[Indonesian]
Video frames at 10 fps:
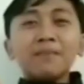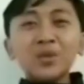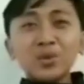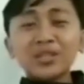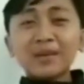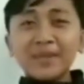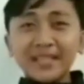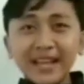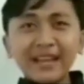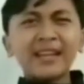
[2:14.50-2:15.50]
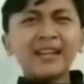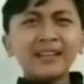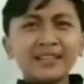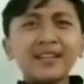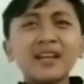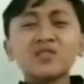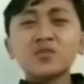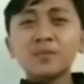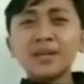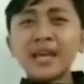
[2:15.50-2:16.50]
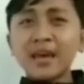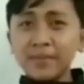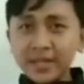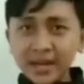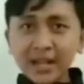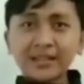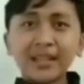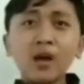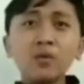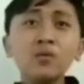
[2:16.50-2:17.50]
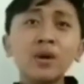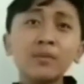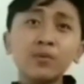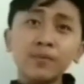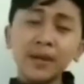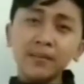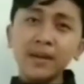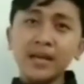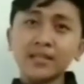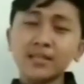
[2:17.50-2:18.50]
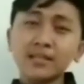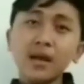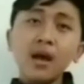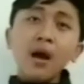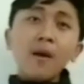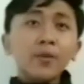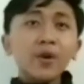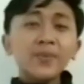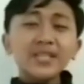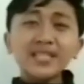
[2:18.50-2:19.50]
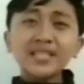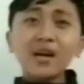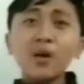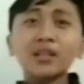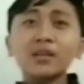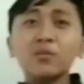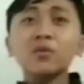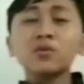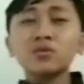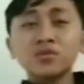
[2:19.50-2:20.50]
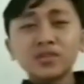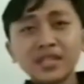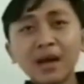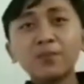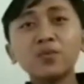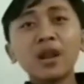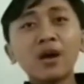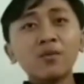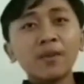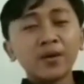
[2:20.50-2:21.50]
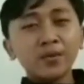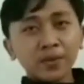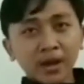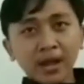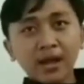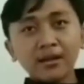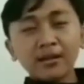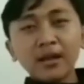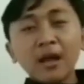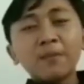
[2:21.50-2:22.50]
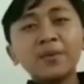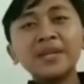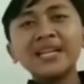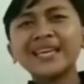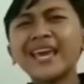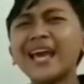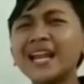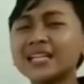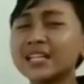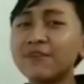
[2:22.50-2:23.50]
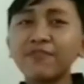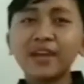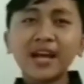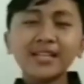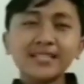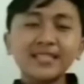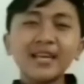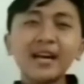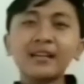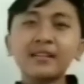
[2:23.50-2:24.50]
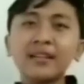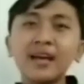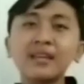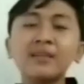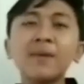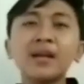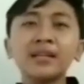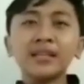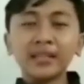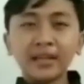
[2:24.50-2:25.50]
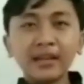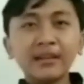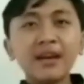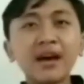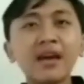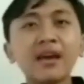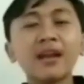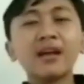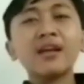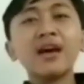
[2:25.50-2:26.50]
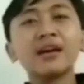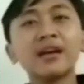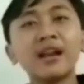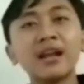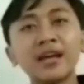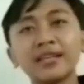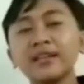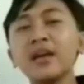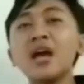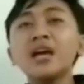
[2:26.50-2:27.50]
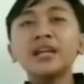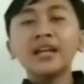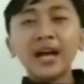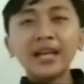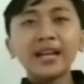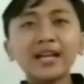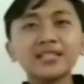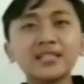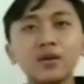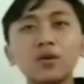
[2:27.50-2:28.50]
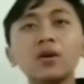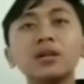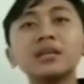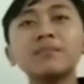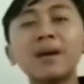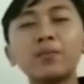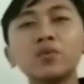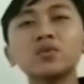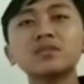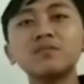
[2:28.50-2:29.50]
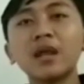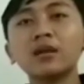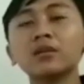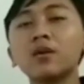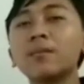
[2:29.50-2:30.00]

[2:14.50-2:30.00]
Menurut Kementerian Energi dan Sumber Daya Mineral tahun 2014, Provinsi Jawa Timur khususnya Pulau Madura memiliki elektrifikasi yang rendah dibandingkan daerah-daerah lain dengan rasio 59,02